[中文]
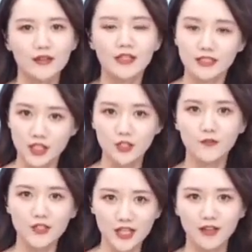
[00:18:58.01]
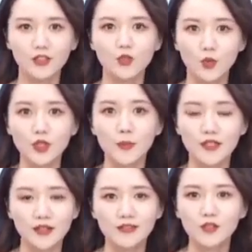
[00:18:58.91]
也是非常的容易被人
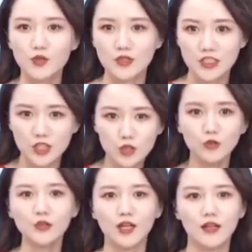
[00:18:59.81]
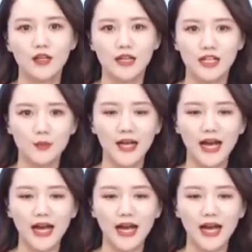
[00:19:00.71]
体所吸收的。里面含